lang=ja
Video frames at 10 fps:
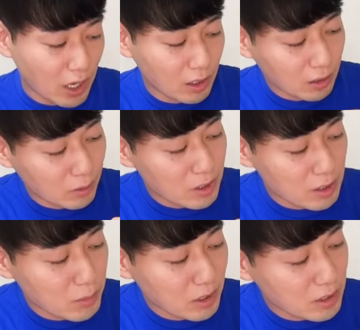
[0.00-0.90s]
あこれで
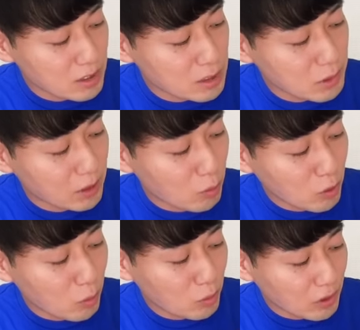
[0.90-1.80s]
すね、まあ、全て読
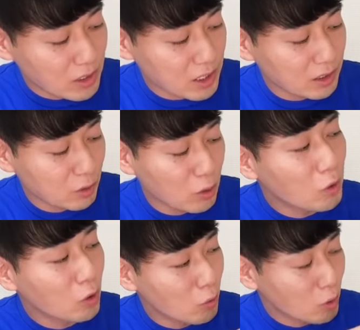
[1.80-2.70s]
み込むのか選択項
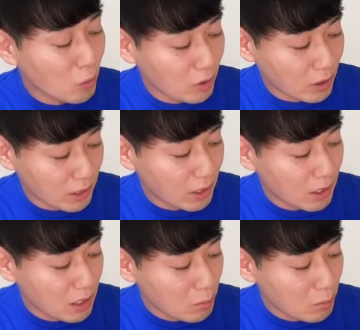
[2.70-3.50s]
目を読み込むのかで、